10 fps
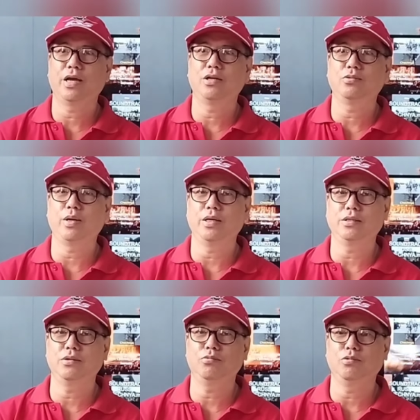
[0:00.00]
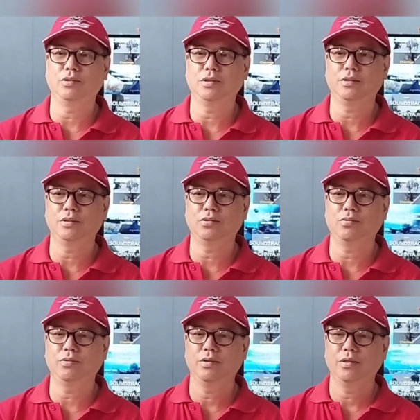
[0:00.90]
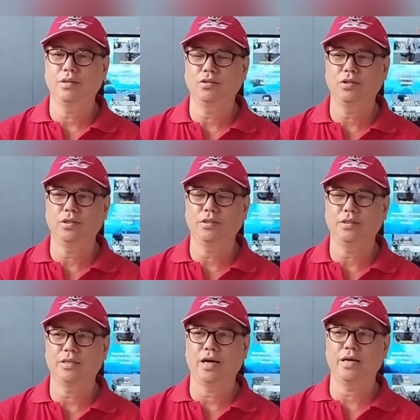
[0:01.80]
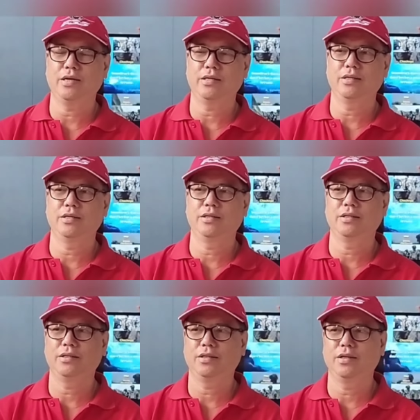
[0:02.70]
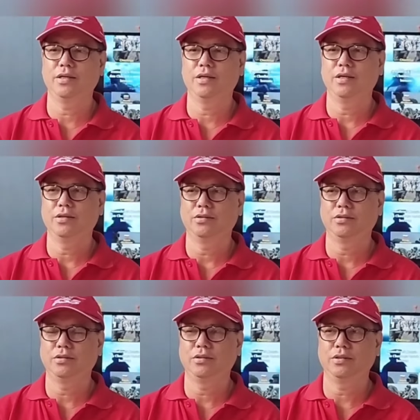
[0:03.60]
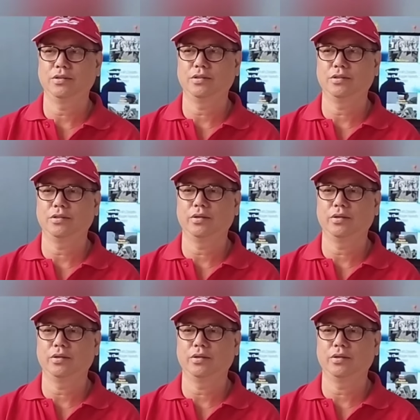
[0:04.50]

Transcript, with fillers: 等武器卖给俄罗斯部队，让俄罗斯来进攻乌克兰。